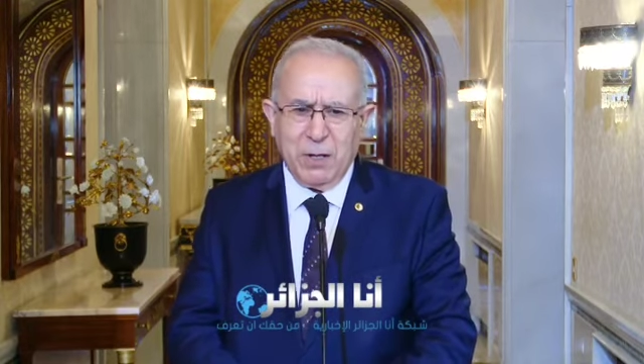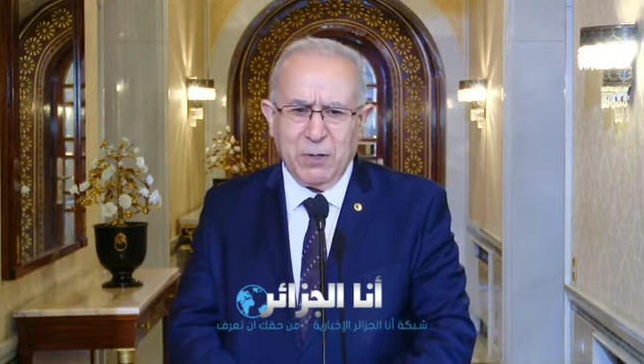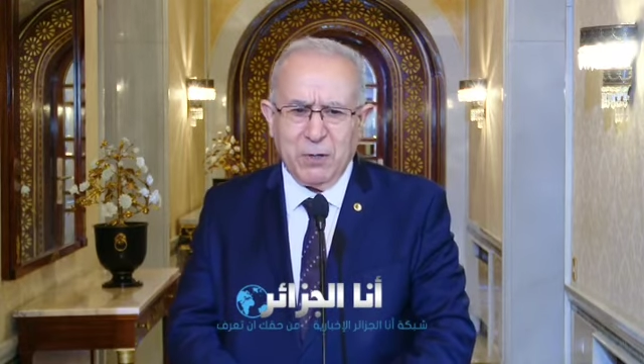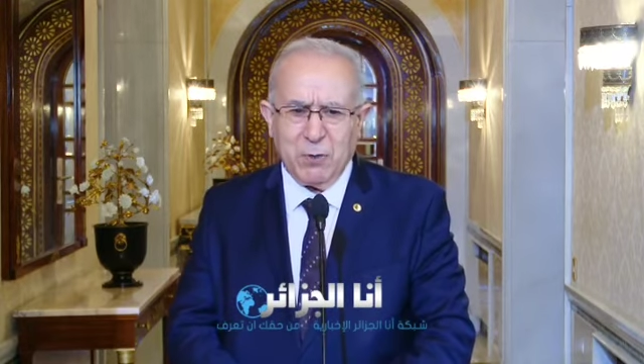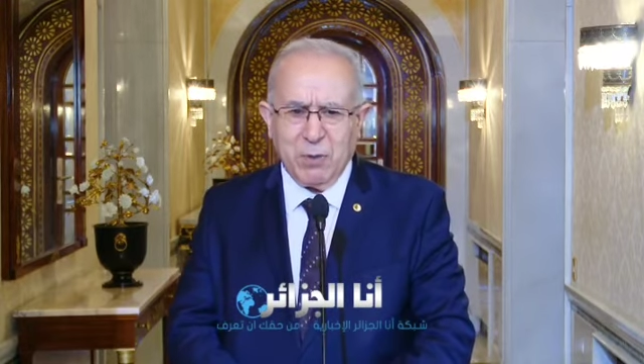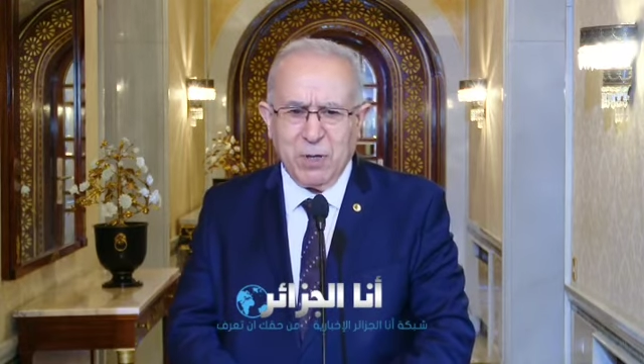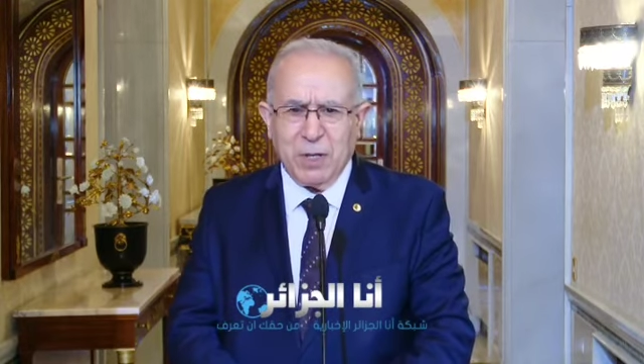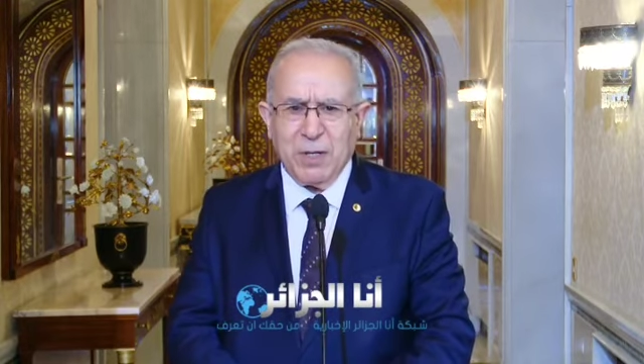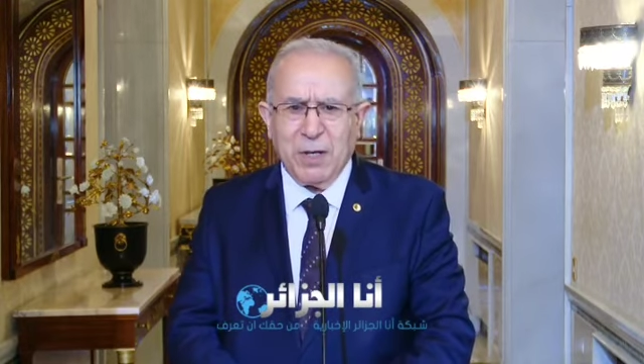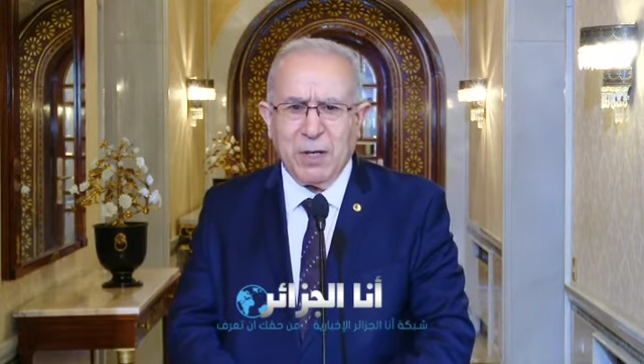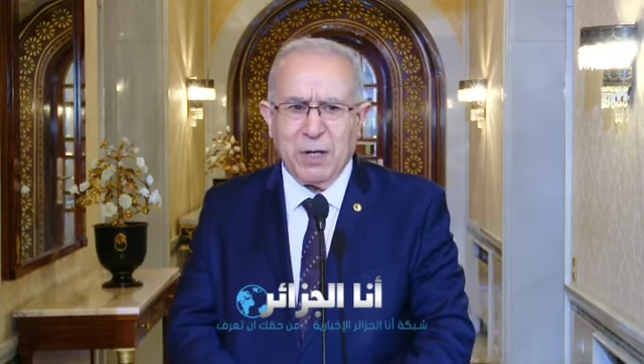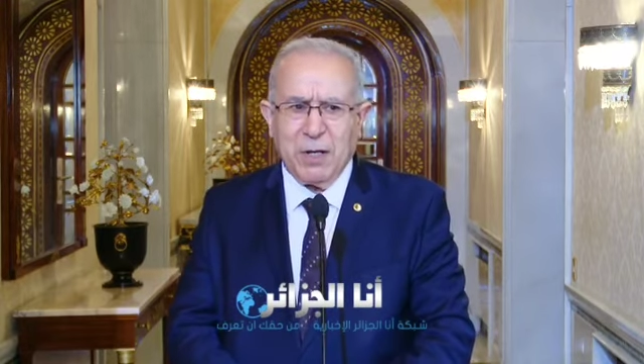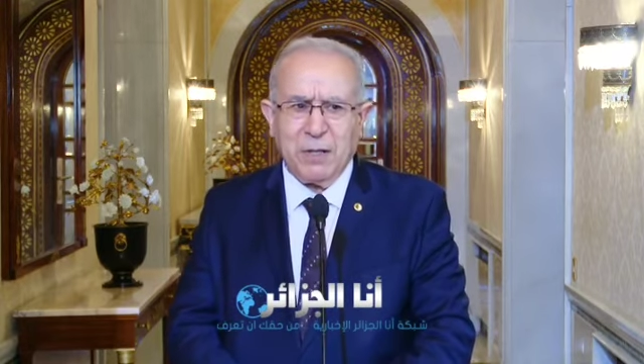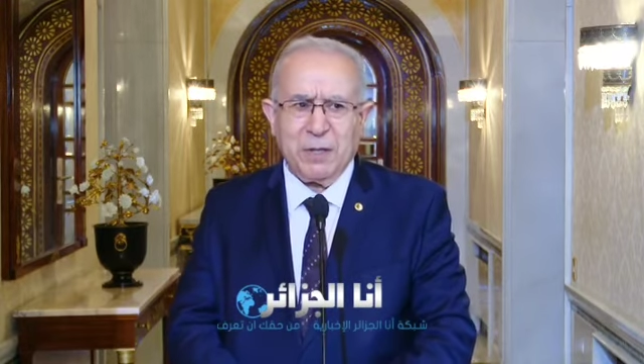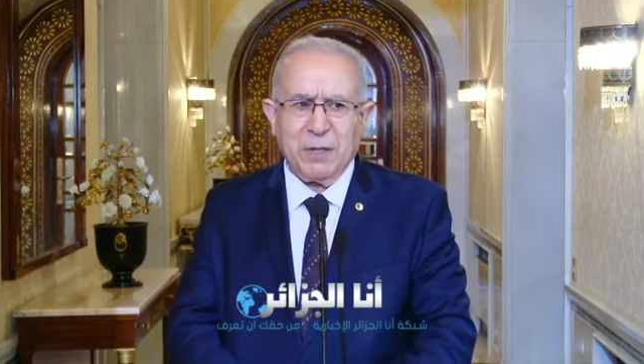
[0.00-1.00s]

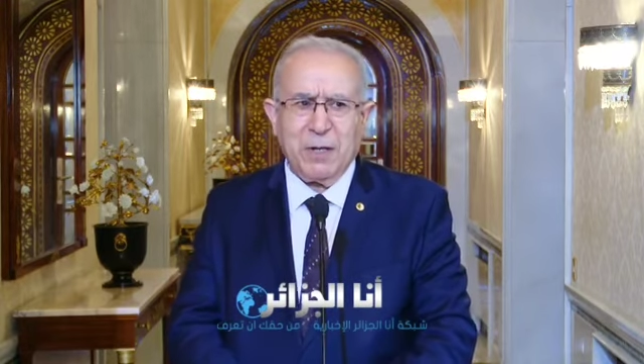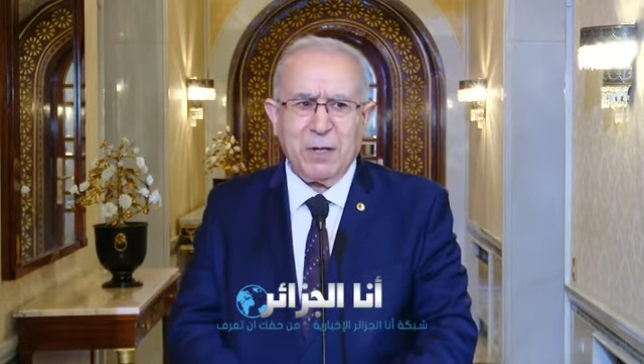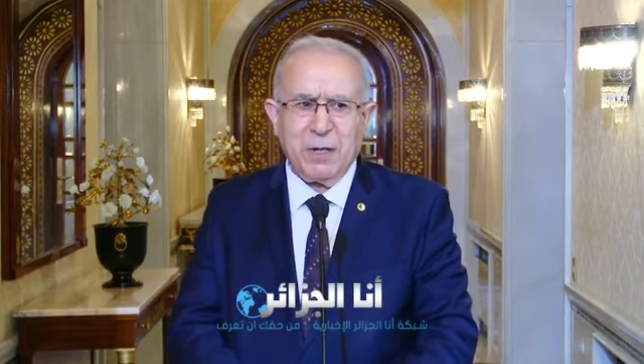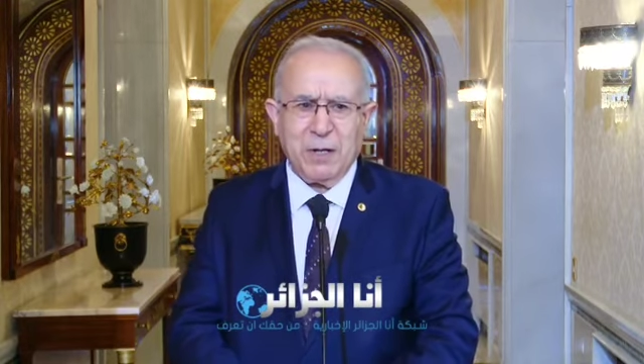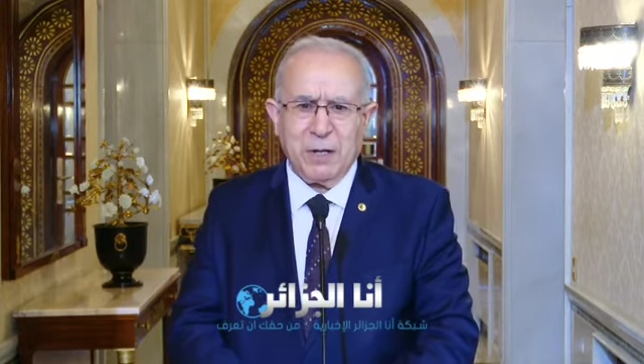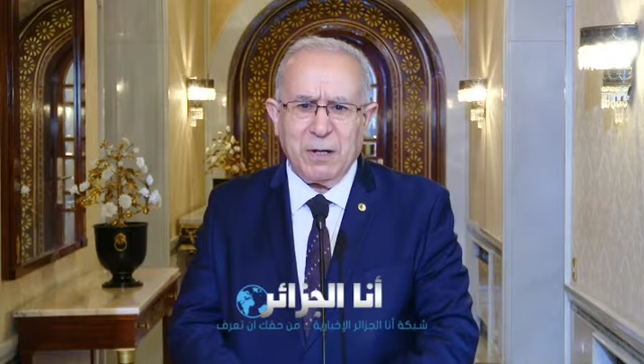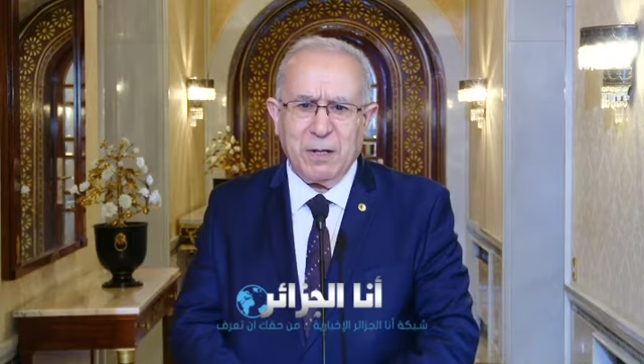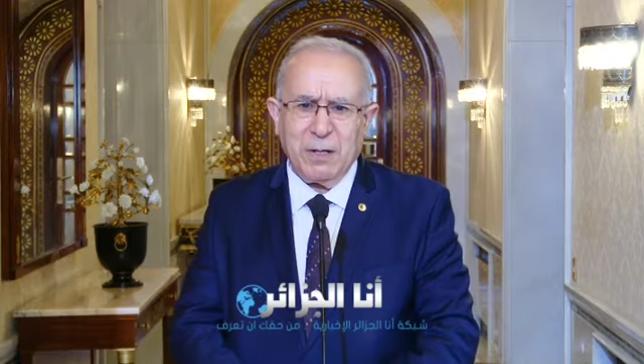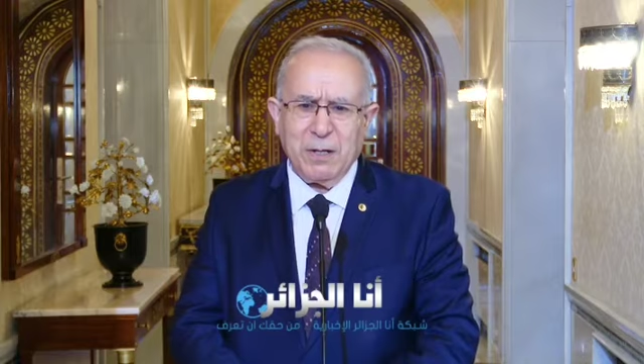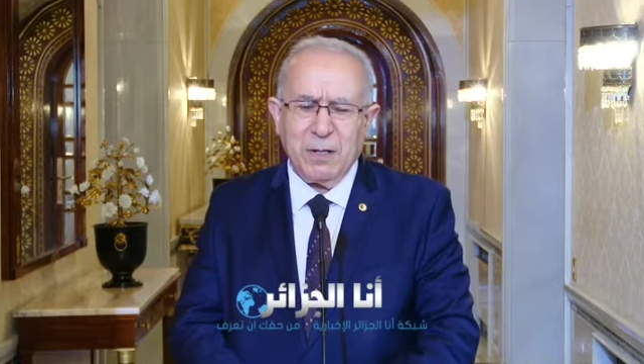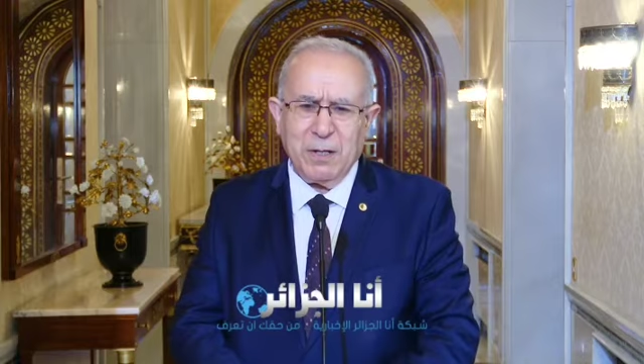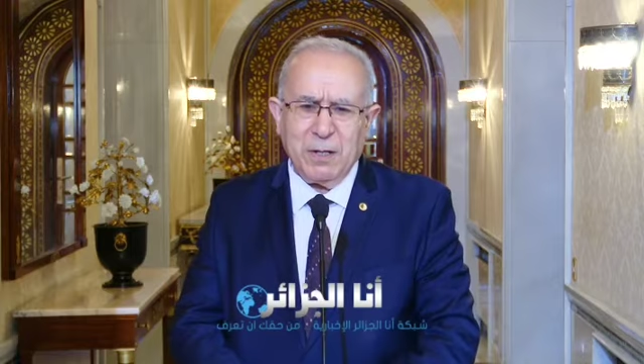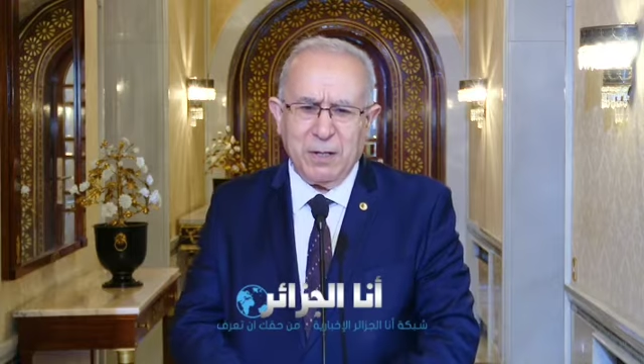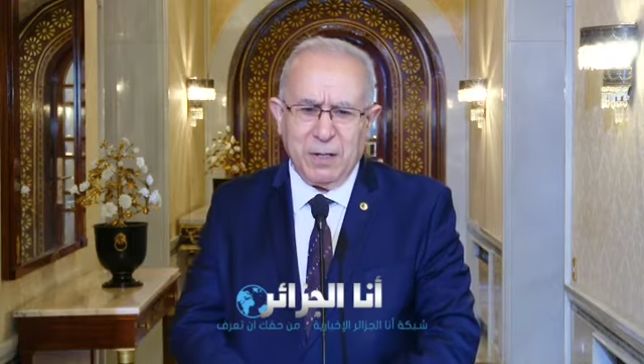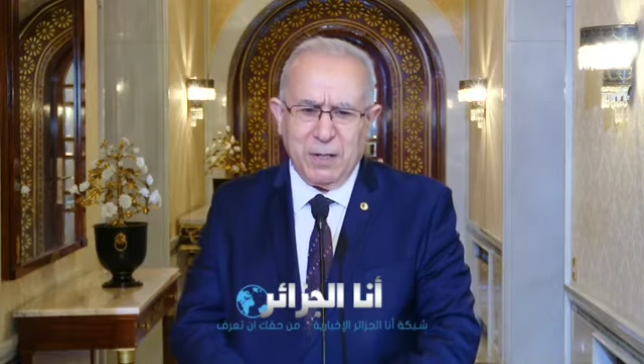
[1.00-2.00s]
شهدائنا الطاهرة
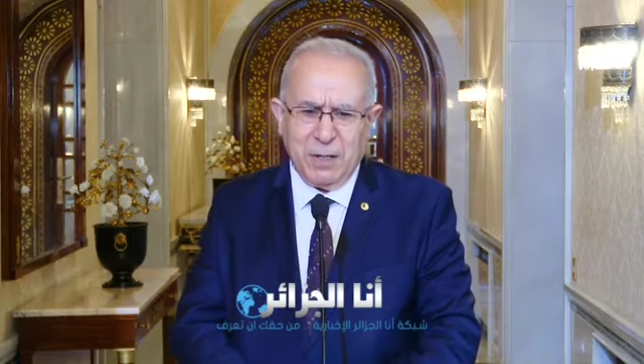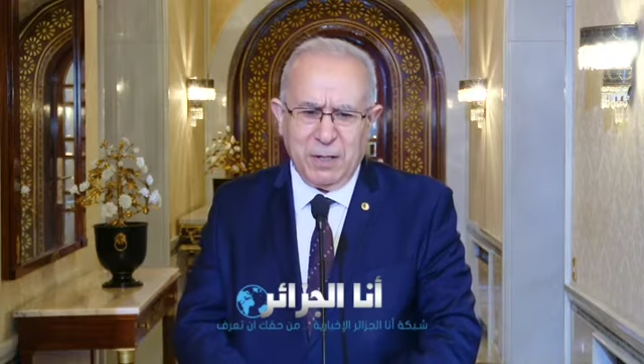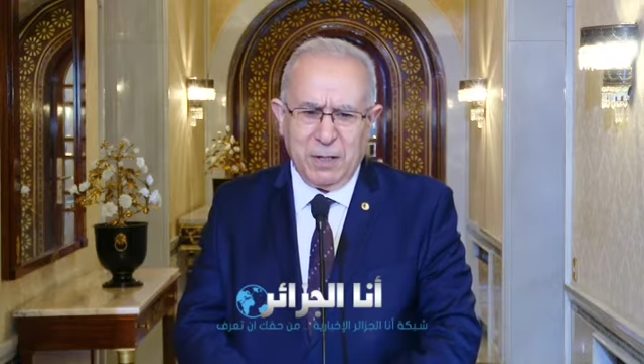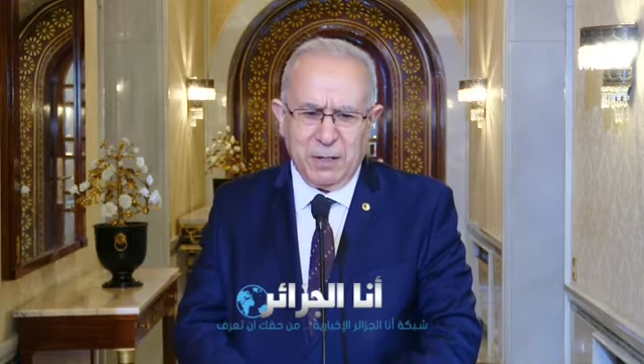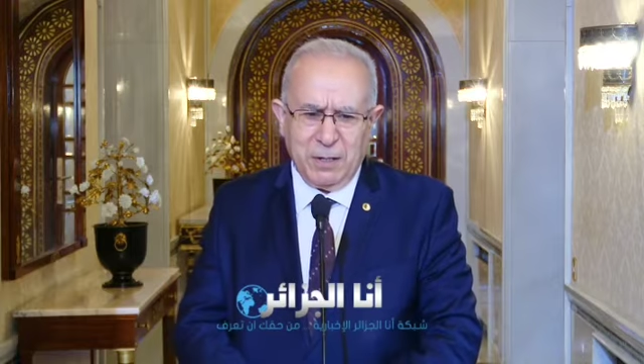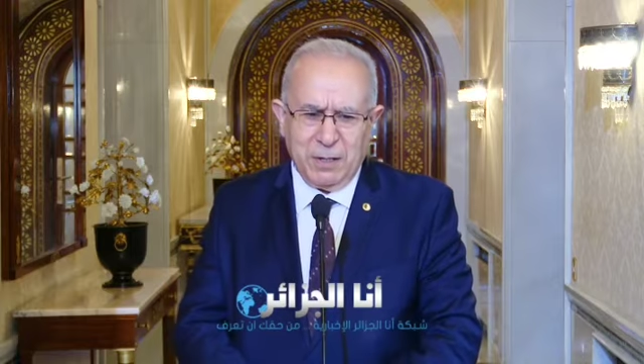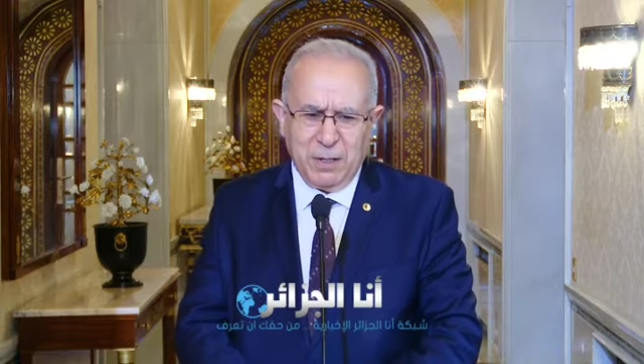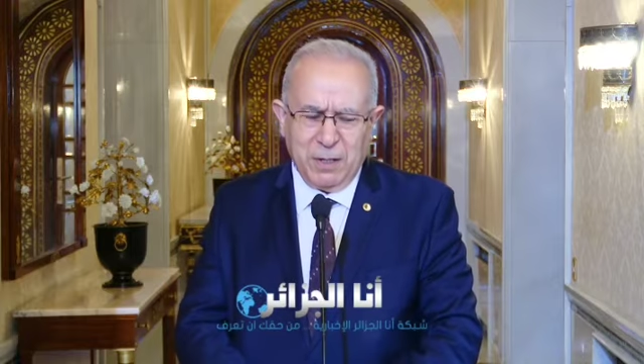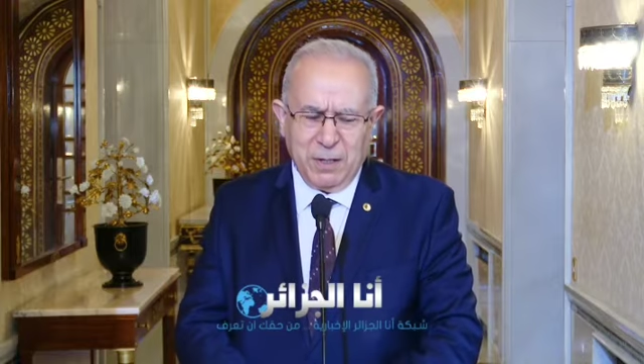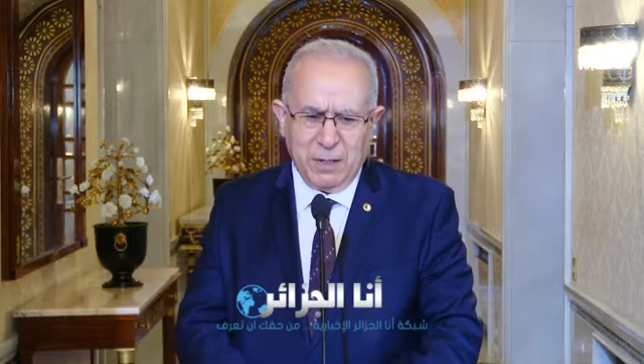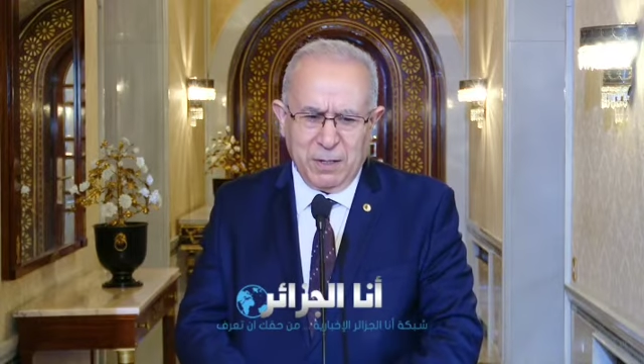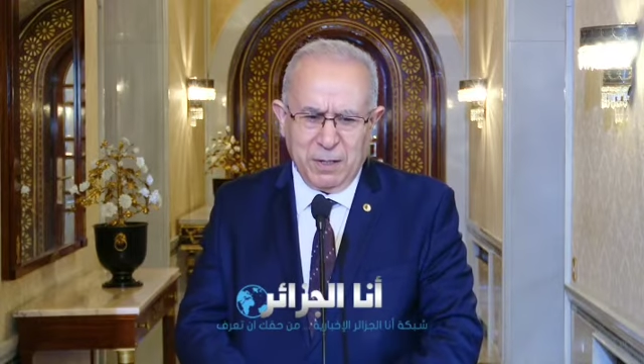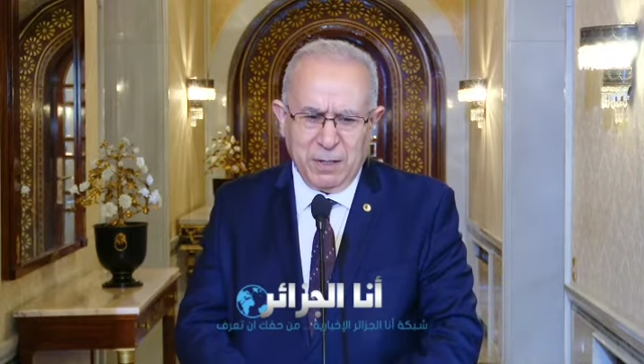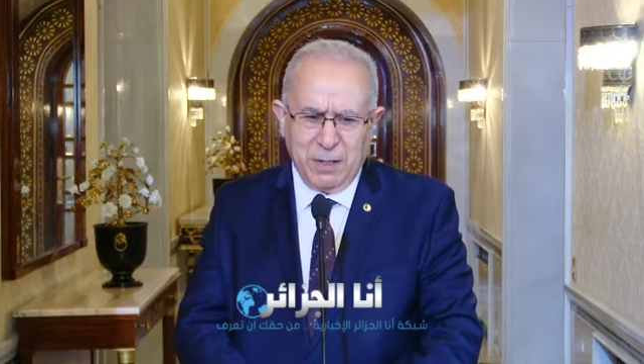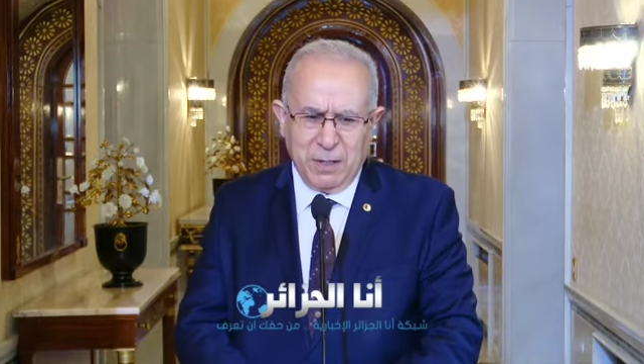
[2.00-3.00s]
الذين
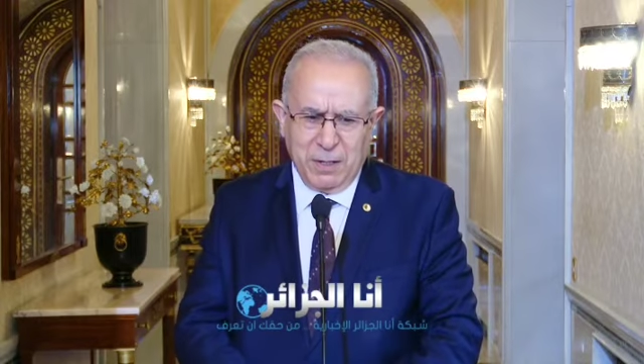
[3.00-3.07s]
آه،